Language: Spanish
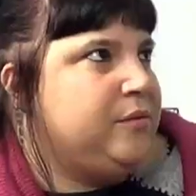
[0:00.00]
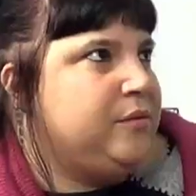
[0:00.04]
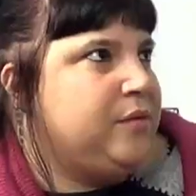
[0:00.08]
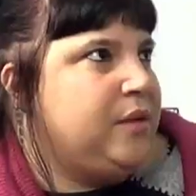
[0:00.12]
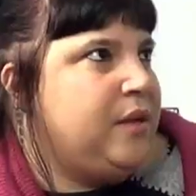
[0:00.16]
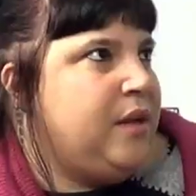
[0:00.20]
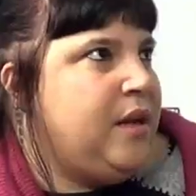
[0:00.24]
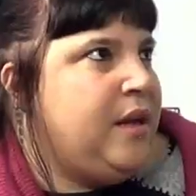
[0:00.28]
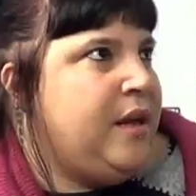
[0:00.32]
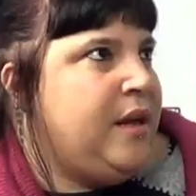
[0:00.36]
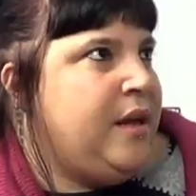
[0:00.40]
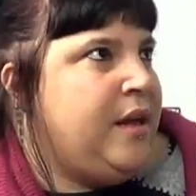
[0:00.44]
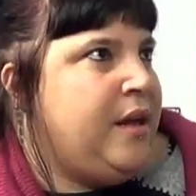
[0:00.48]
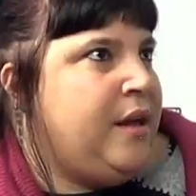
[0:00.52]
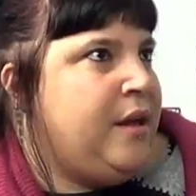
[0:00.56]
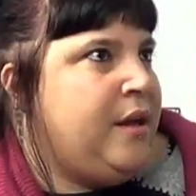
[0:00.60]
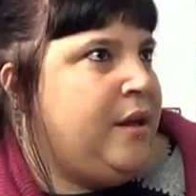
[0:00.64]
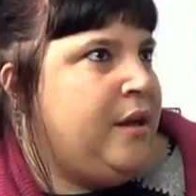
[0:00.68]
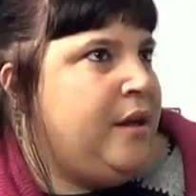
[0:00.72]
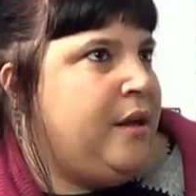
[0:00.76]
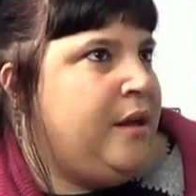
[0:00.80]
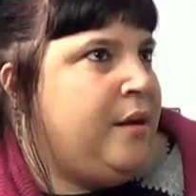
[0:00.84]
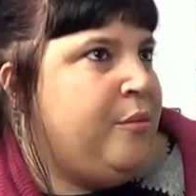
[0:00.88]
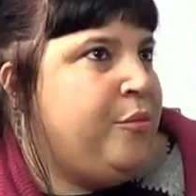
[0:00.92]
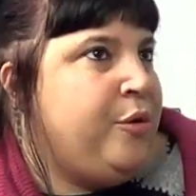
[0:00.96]

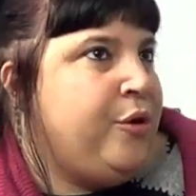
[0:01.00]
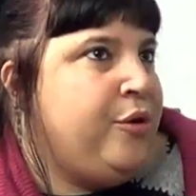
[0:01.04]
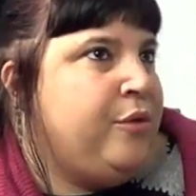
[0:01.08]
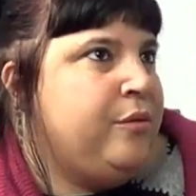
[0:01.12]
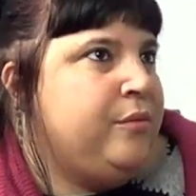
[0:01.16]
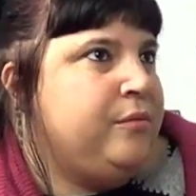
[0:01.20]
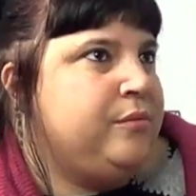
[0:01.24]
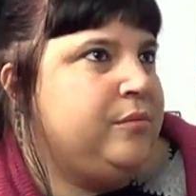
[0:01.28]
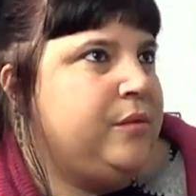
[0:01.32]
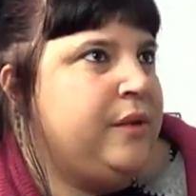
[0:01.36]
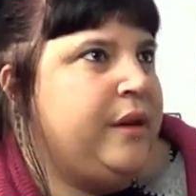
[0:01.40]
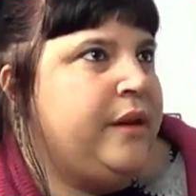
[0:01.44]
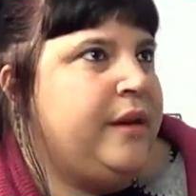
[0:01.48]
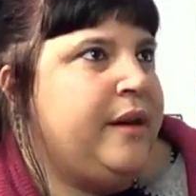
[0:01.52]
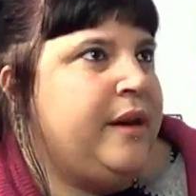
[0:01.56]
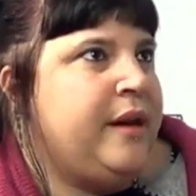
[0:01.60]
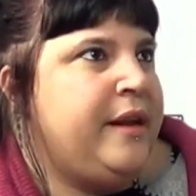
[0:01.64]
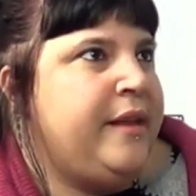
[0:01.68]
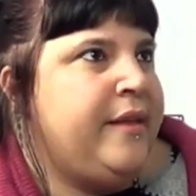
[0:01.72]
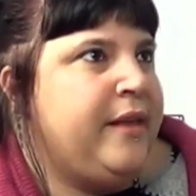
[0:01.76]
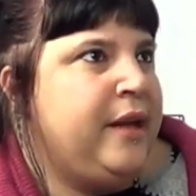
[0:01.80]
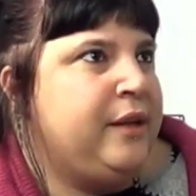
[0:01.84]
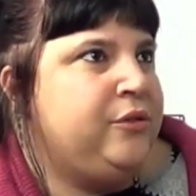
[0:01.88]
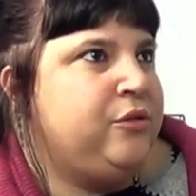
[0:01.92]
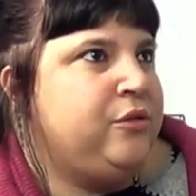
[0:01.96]
Eh, bueno, en
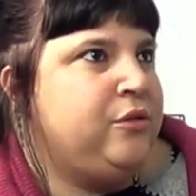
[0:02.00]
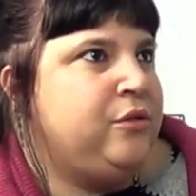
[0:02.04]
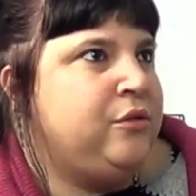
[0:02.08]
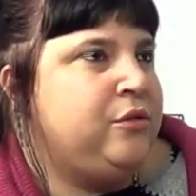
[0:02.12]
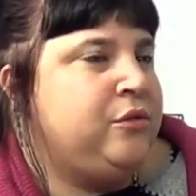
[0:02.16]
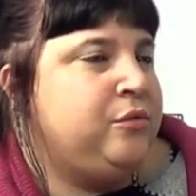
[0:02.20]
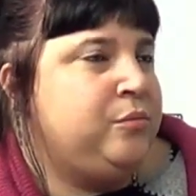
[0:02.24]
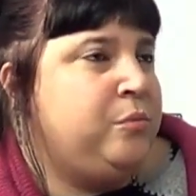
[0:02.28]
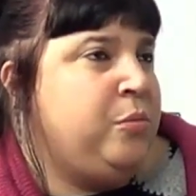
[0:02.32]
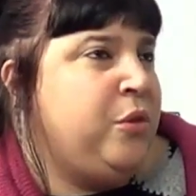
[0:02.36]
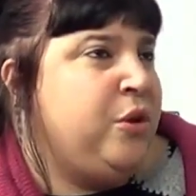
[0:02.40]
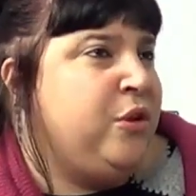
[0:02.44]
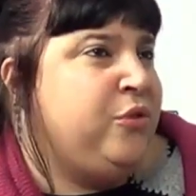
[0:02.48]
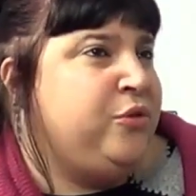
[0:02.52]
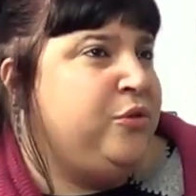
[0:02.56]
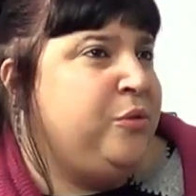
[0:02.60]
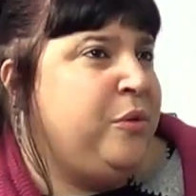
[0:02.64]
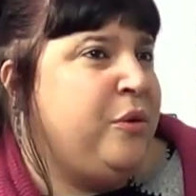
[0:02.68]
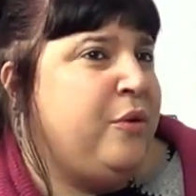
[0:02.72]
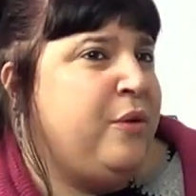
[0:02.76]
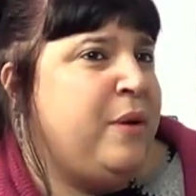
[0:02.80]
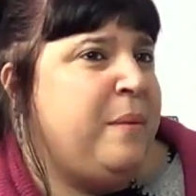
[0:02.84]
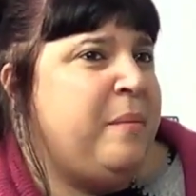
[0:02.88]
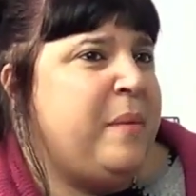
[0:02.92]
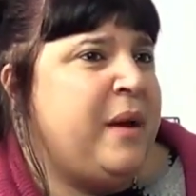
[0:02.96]
realidad bueno,
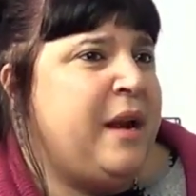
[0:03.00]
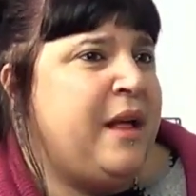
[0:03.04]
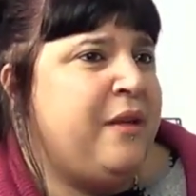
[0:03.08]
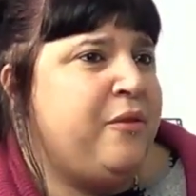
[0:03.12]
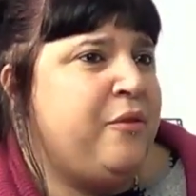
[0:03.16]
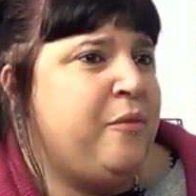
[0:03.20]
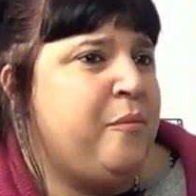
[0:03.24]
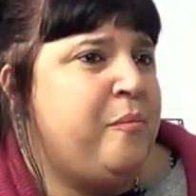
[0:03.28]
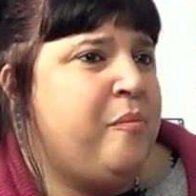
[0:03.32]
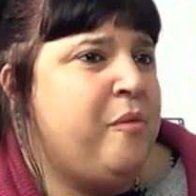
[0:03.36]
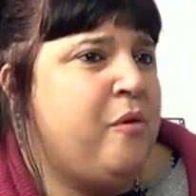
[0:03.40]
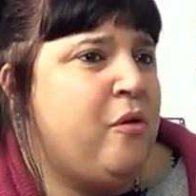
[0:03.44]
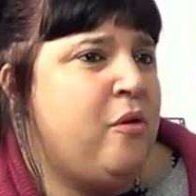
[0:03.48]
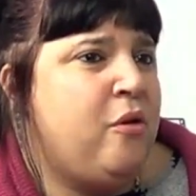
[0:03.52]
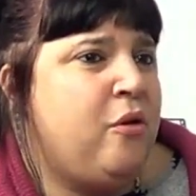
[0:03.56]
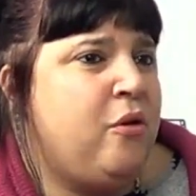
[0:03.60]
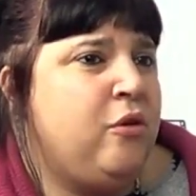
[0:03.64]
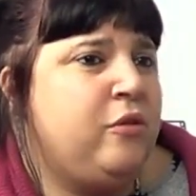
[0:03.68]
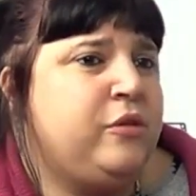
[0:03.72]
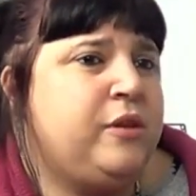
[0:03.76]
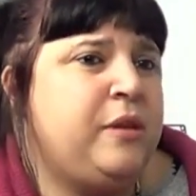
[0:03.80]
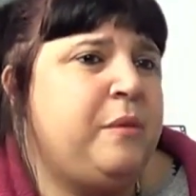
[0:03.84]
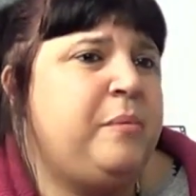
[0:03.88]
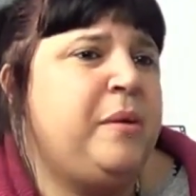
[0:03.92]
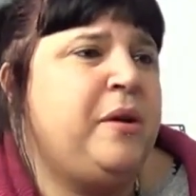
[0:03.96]
tuve un embarazo un poco
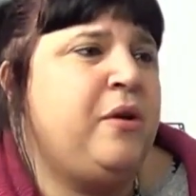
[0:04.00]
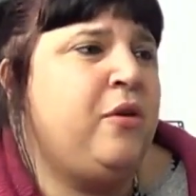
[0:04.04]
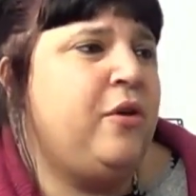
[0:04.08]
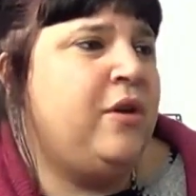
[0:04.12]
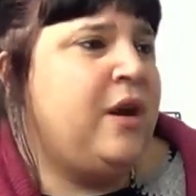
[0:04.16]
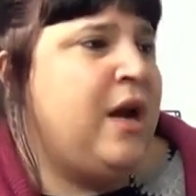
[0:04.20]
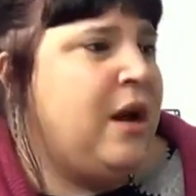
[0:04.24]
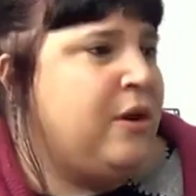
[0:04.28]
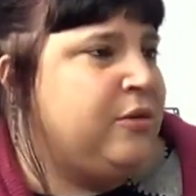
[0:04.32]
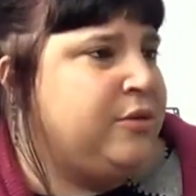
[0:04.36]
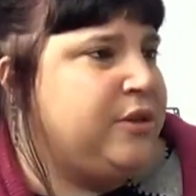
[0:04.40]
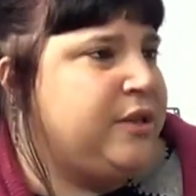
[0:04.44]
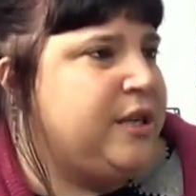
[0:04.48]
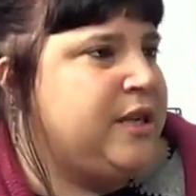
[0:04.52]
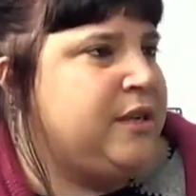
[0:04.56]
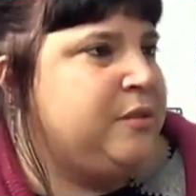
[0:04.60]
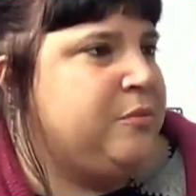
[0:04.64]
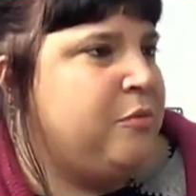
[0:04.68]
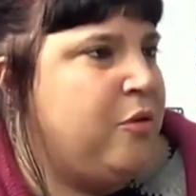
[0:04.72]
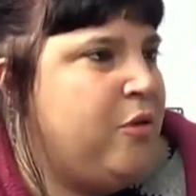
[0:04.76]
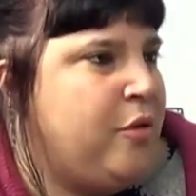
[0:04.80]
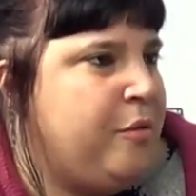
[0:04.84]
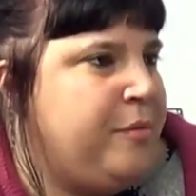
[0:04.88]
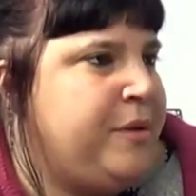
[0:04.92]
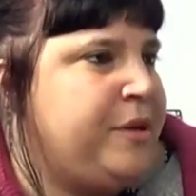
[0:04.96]
lo típico, náuseas,
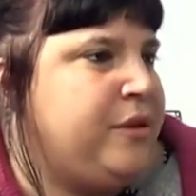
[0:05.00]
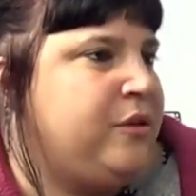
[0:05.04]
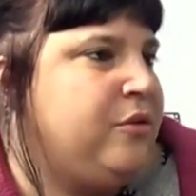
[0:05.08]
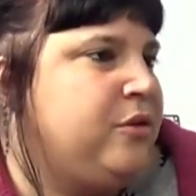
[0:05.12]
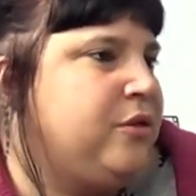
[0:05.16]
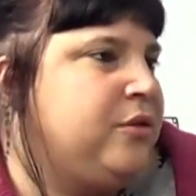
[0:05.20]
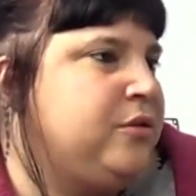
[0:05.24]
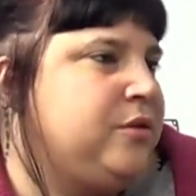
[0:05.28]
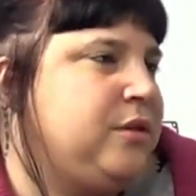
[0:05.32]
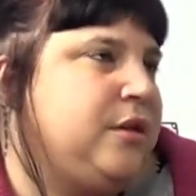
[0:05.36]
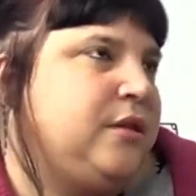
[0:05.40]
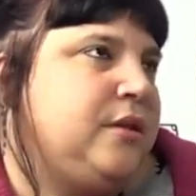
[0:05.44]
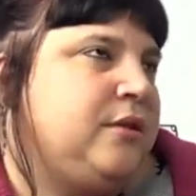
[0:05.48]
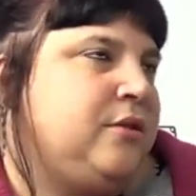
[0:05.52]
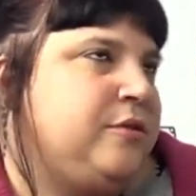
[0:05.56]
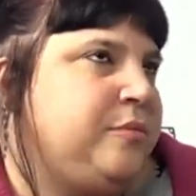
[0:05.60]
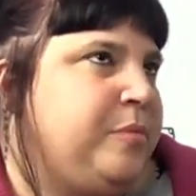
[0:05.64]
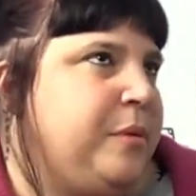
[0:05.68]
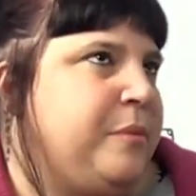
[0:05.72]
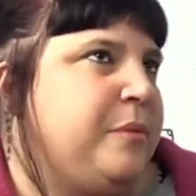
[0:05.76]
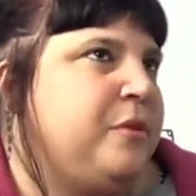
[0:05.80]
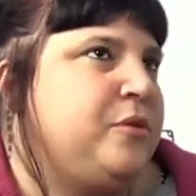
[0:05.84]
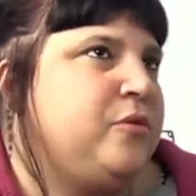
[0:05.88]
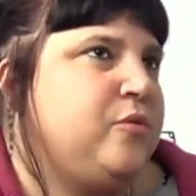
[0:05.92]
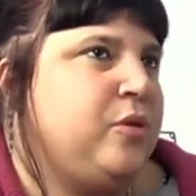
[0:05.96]
vómitos, los
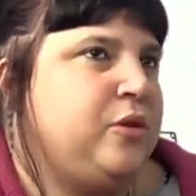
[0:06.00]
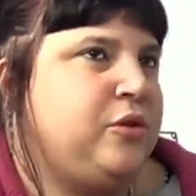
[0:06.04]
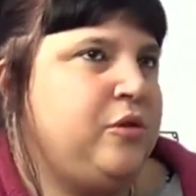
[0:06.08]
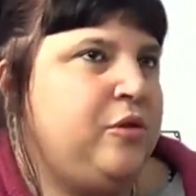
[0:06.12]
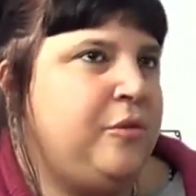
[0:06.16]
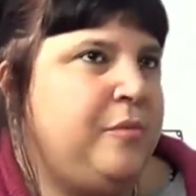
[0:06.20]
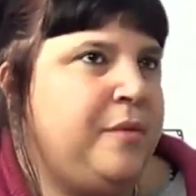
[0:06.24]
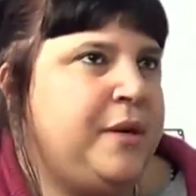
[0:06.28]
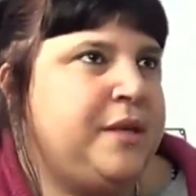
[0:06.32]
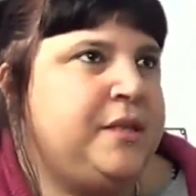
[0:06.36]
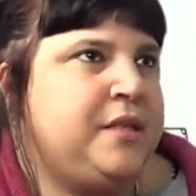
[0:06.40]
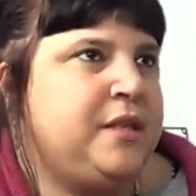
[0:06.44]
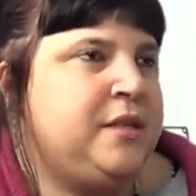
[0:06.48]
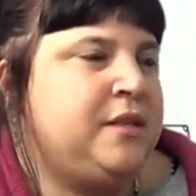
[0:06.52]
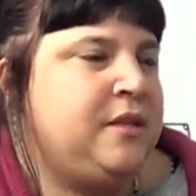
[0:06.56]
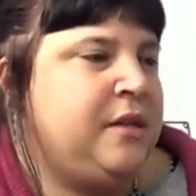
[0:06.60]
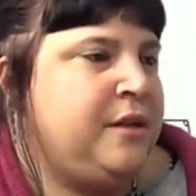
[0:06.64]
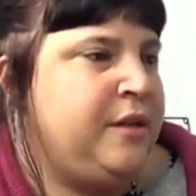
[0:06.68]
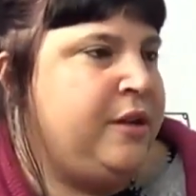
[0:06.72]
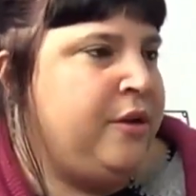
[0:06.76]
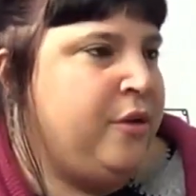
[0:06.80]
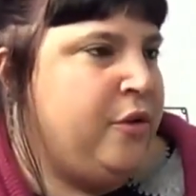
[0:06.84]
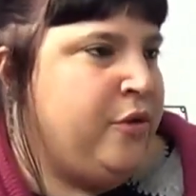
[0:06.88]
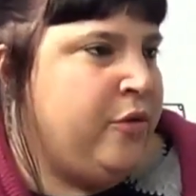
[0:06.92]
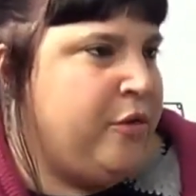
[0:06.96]
primeros cuatro meses, el
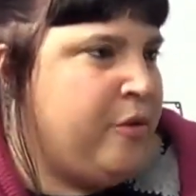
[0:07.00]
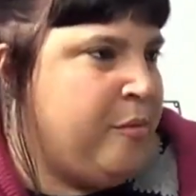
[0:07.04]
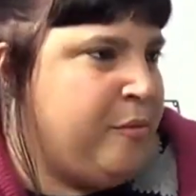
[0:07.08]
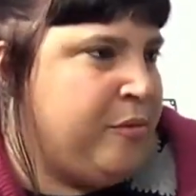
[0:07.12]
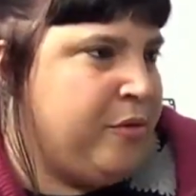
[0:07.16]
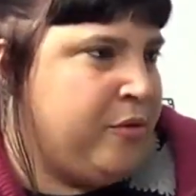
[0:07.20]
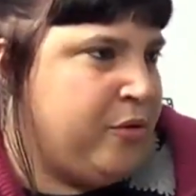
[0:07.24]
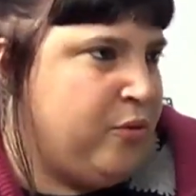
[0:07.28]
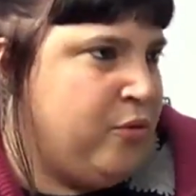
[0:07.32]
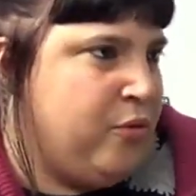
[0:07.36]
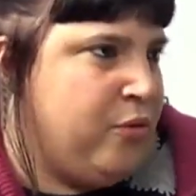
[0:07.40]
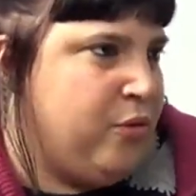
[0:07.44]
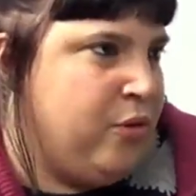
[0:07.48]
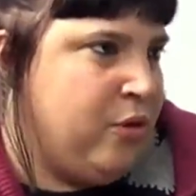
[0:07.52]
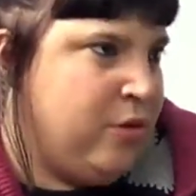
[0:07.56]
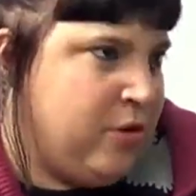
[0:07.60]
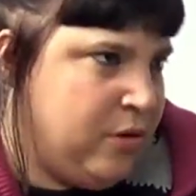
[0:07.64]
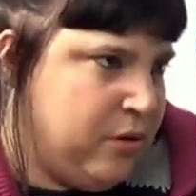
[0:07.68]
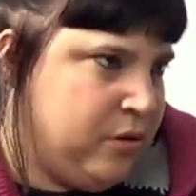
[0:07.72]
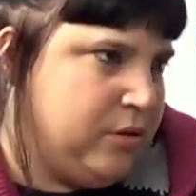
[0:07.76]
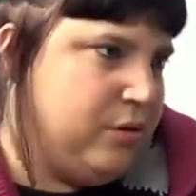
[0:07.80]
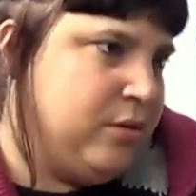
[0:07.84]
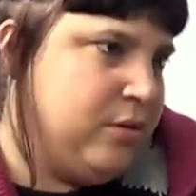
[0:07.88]
niño dio por culo